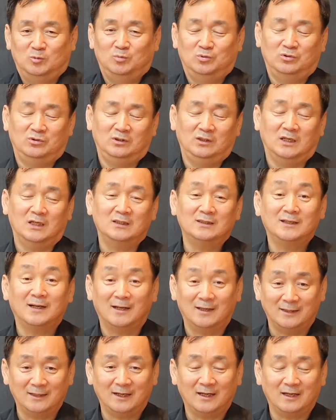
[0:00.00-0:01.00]

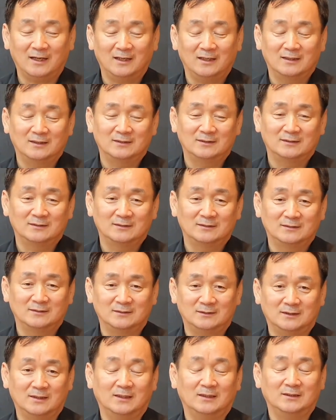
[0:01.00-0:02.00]
불가능하다.
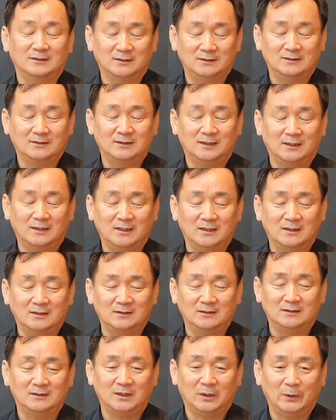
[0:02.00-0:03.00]
이렇게 저는
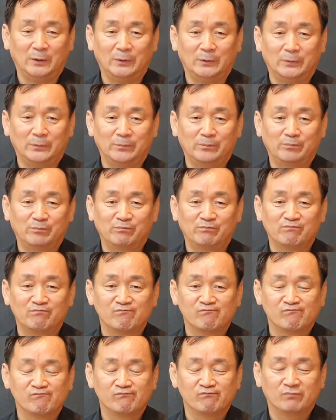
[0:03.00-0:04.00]
생각을 해요.
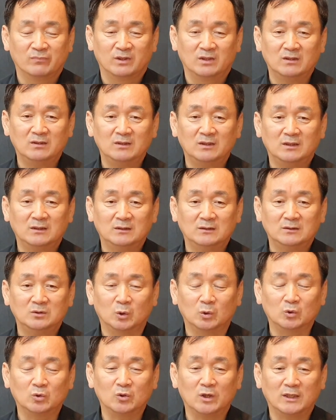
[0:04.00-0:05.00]
그런데 그
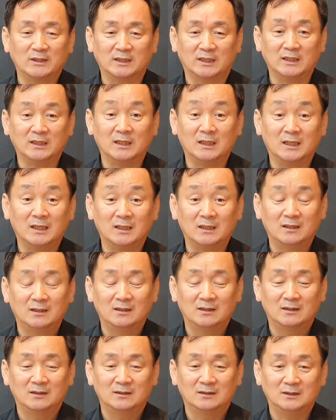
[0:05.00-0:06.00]
노동의 자리가
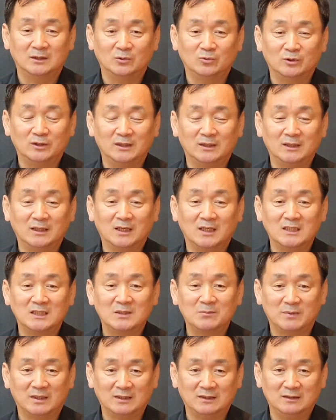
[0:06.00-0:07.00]
이제 우리
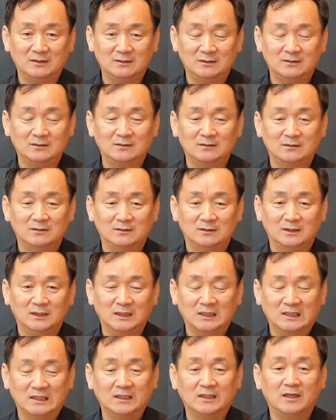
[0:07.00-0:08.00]
인간이 만든 이
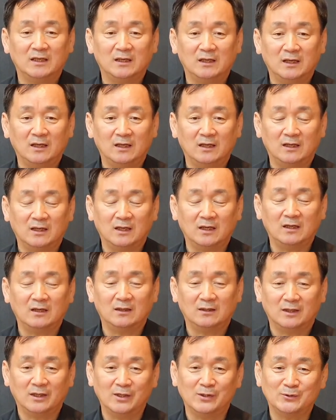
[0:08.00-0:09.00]

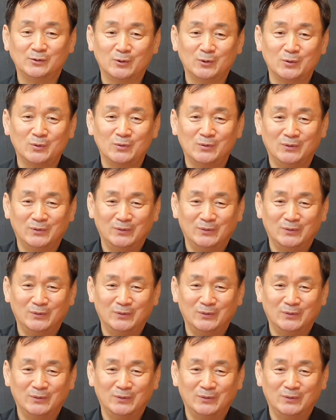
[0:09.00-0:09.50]
기계에게 계속